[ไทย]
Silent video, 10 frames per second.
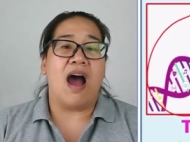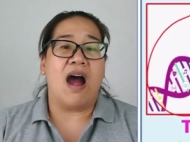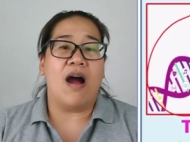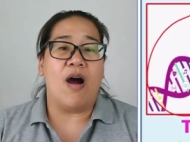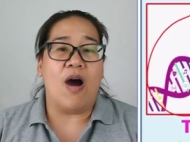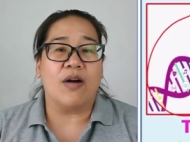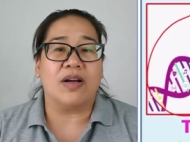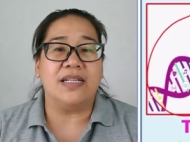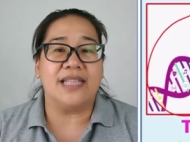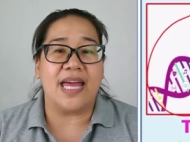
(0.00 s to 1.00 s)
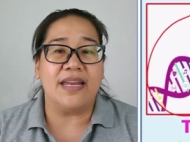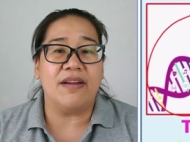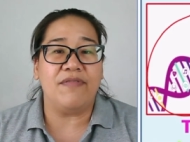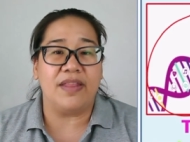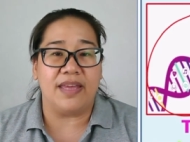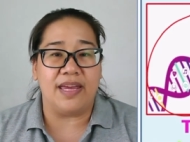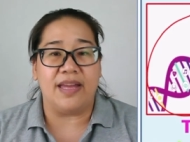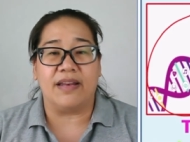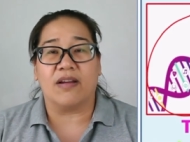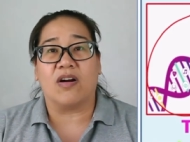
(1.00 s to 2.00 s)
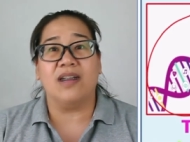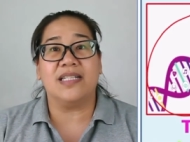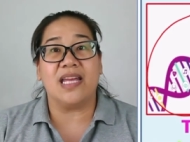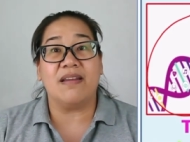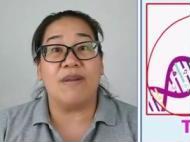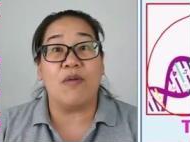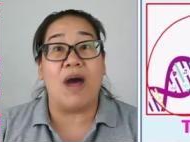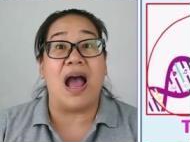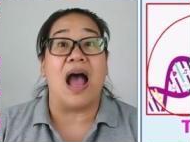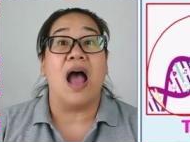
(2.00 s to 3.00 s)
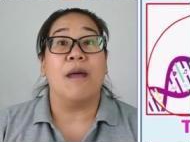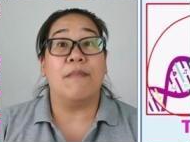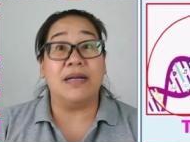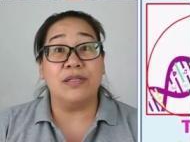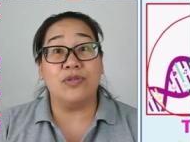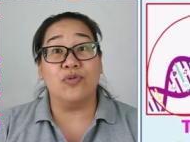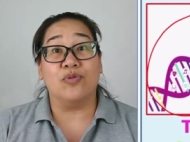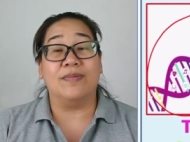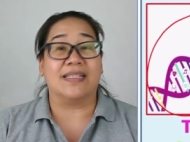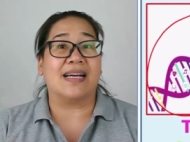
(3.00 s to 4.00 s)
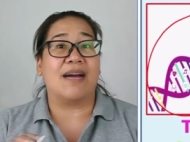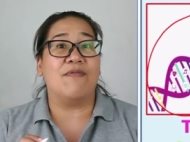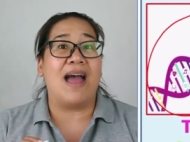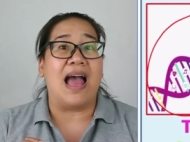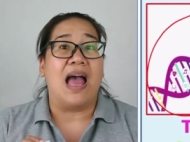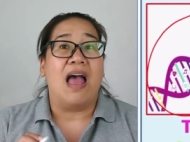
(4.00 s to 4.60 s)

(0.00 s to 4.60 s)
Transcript: are all contained within contain แปลว่า บรรจุ เหมือนกับคำว่า